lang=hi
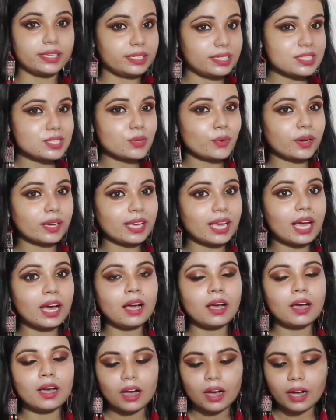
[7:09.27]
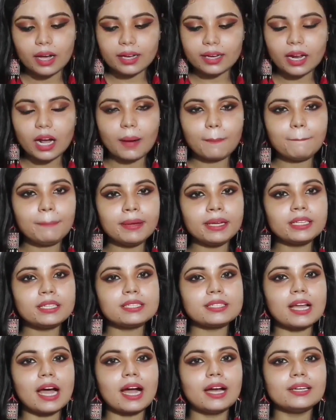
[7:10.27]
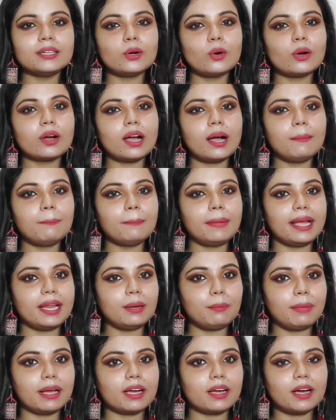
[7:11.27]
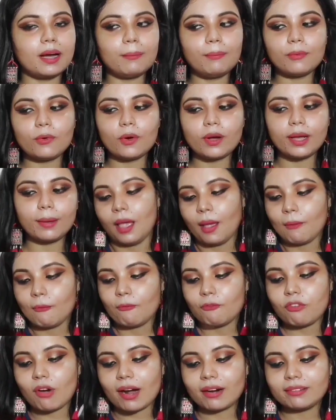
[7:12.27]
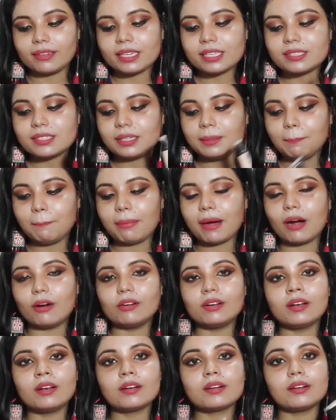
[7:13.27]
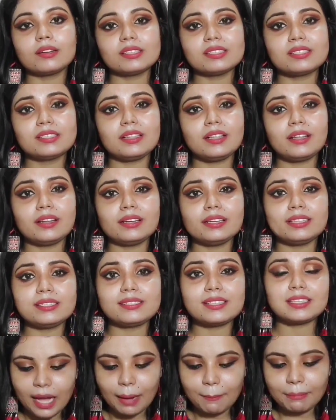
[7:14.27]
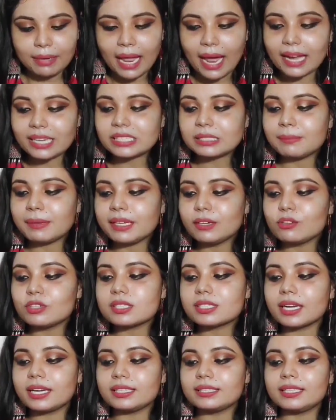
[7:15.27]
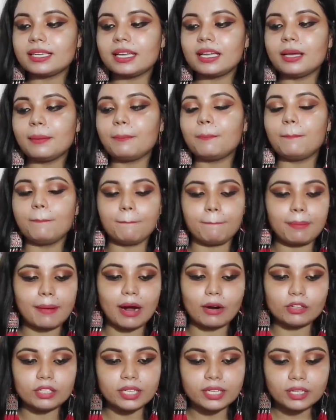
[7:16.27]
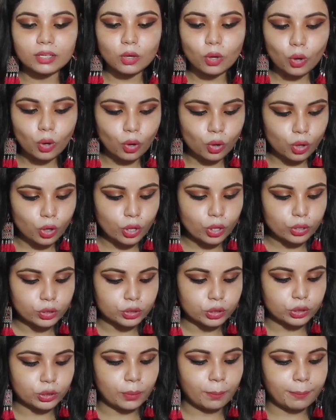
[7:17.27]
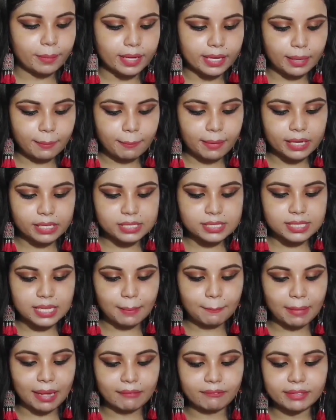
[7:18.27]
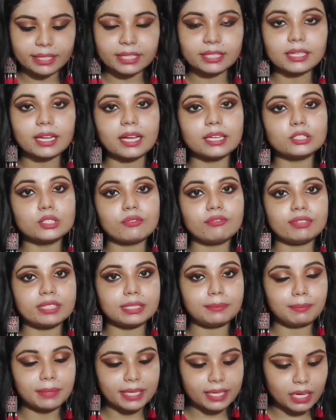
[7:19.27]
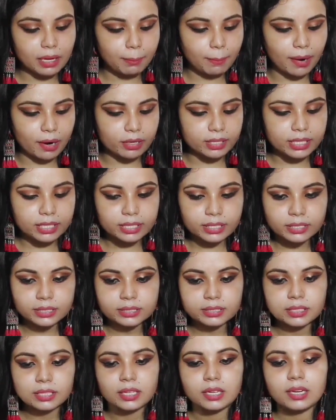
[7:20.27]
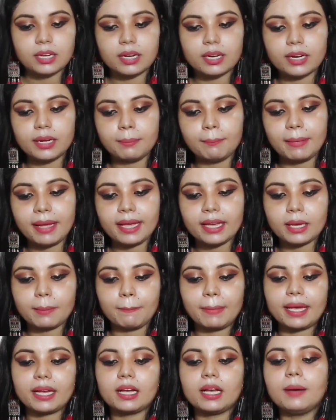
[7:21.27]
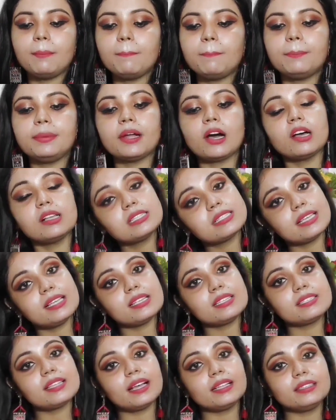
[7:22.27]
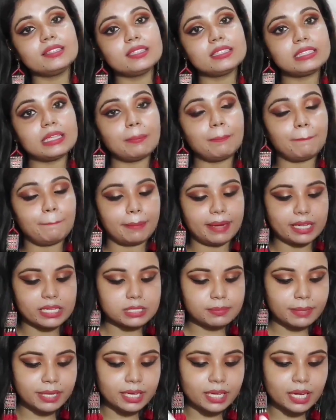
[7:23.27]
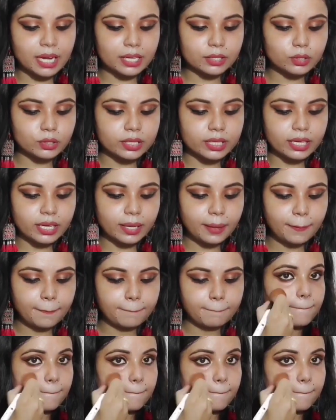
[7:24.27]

फिनिश हो गया और अभी स्टार्ट होगा मेन मेकअप वो है फाउंडेशन पाउडर कंसीलर हम लास्ट में यूज़ करते हैं पाउडर को तो मेरे पास से मेवलिन का जो फिटमिंग का पाउडर और मैं एक मेकअप ब्रश के साथ इसे फेस में लगा दूंगी